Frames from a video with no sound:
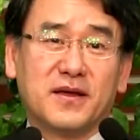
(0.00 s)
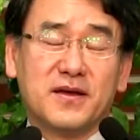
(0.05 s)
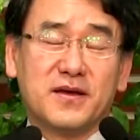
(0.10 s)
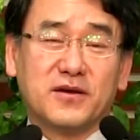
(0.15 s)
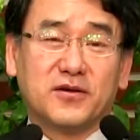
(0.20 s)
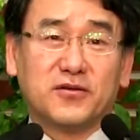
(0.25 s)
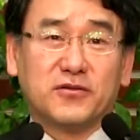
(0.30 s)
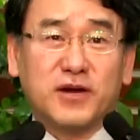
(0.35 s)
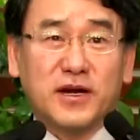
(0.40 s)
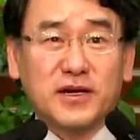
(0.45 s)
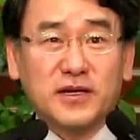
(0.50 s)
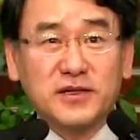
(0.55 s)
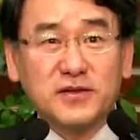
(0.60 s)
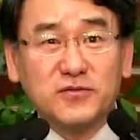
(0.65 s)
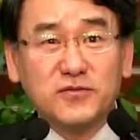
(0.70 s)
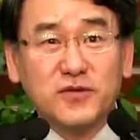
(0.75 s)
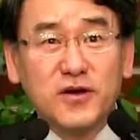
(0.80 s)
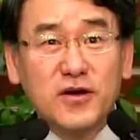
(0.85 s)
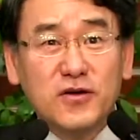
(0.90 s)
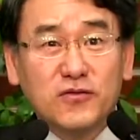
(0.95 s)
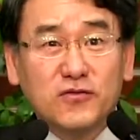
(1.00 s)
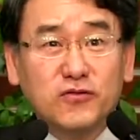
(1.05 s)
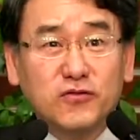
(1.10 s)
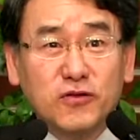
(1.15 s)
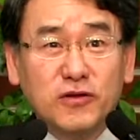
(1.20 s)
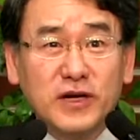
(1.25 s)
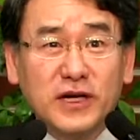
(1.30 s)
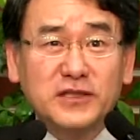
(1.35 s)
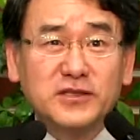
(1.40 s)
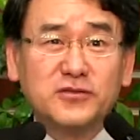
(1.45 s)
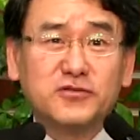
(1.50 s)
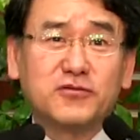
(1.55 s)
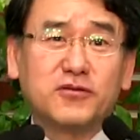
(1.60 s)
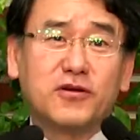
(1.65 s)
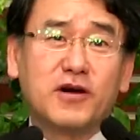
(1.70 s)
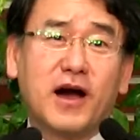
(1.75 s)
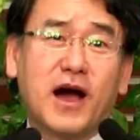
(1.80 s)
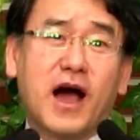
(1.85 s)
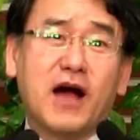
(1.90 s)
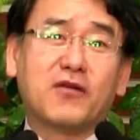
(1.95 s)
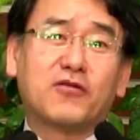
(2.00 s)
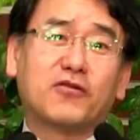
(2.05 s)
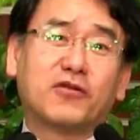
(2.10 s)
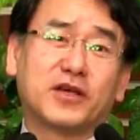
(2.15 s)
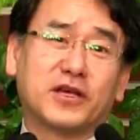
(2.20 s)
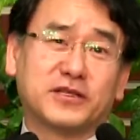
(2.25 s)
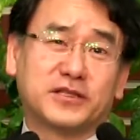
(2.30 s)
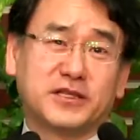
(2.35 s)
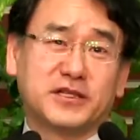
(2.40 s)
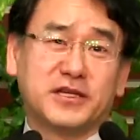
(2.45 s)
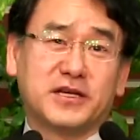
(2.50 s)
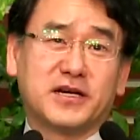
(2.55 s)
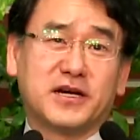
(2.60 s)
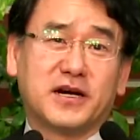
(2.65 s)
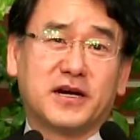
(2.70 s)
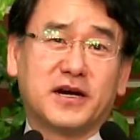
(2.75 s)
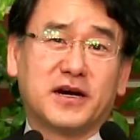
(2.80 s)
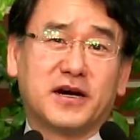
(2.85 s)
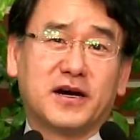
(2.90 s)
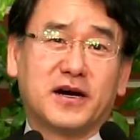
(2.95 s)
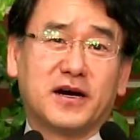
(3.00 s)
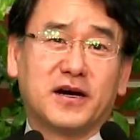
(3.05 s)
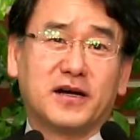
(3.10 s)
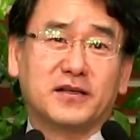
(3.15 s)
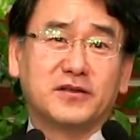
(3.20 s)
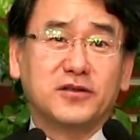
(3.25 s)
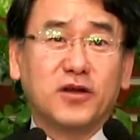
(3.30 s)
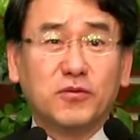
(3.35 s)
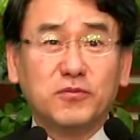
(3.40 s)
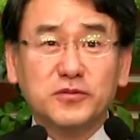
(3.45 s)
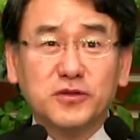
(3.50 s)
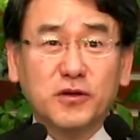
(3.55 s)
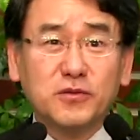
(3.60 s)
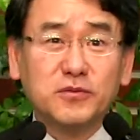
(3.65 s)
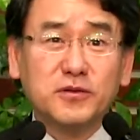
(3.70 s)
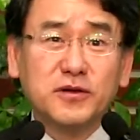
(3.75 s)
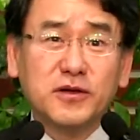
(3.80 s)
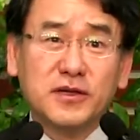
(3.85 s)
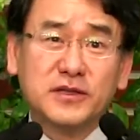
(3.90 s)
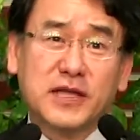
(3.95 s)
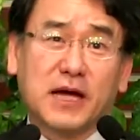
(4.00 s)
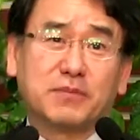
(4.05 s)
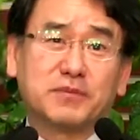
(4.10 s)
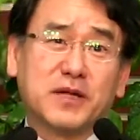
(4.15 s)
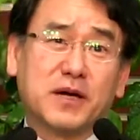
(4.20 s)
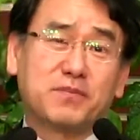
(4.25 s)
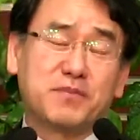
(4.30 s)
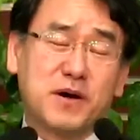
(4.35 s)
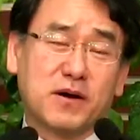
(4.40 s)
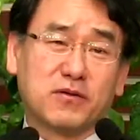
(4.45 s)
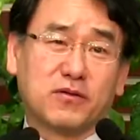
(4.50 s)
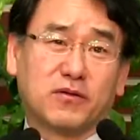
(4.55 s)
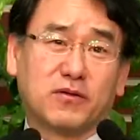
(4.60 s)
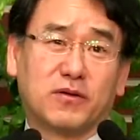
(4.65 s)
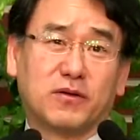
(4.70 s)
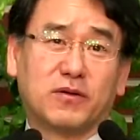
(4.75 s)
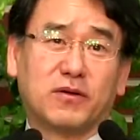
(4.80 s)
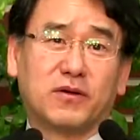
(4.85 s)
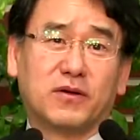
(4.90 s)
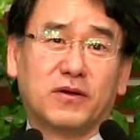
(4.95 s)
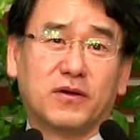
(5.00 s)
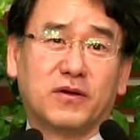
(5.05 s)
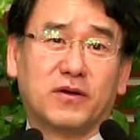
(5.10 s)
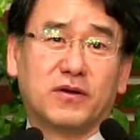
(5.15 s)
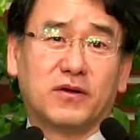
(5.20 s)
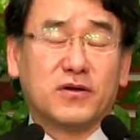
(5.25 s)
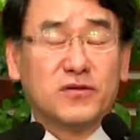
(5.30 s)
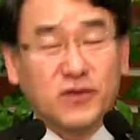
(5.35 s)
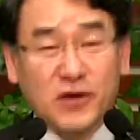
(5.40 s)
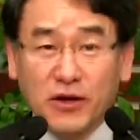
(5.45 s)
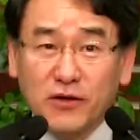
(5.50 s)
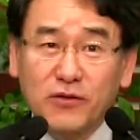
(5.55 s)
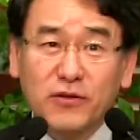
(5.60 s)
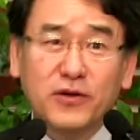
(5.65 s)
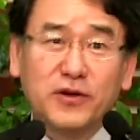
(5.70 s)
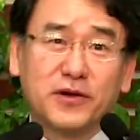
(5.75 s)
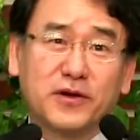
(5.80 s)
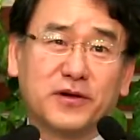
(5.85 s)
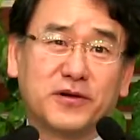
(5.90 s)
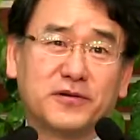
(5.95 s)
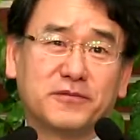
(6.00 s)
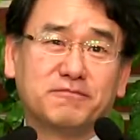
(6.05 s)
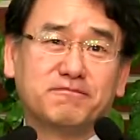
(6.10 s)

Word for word: 그리고 하나님 구원하지도 않고 계시니까 너무너무 답답하고 괴로워요.